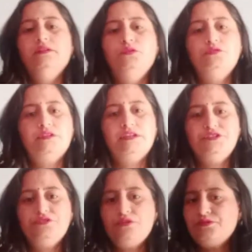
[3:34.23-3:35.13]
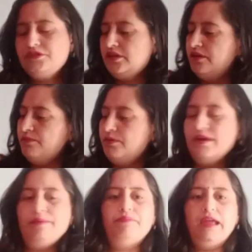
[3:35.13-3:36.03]
दूसरा जो ऑप्शन है वो
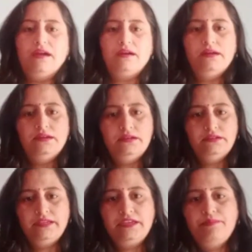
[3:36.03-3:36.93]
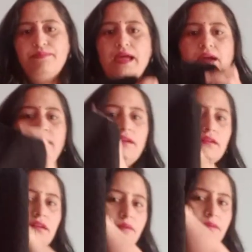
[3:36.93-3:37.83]
है ब्लैक कलर देखिए ब्लैक
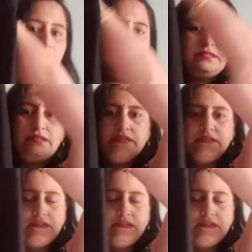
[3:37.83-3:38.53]
कलर का भी इस तरह